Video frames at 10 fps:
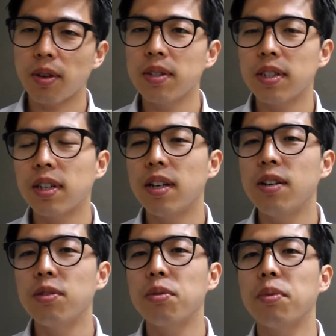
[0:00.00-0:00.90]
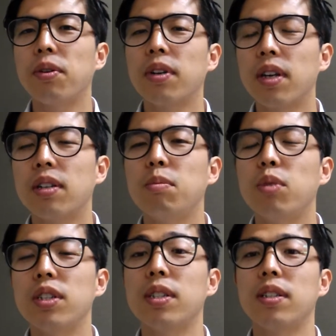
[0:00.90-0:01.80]
들어서 전 직장 1년 좀
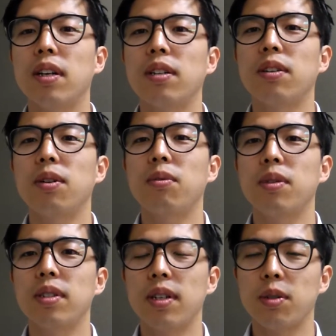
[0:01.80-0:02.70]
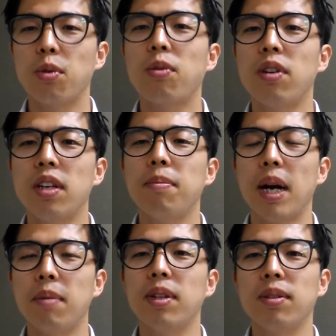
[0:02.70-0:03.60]
넘게 근무한 직장 같은 경우는 제
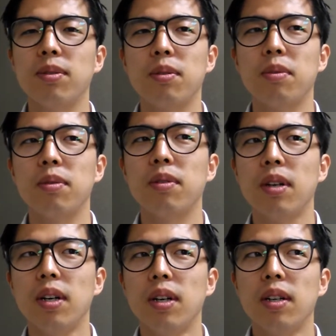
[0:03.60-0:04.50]
조건이 마음에 들고, 뭐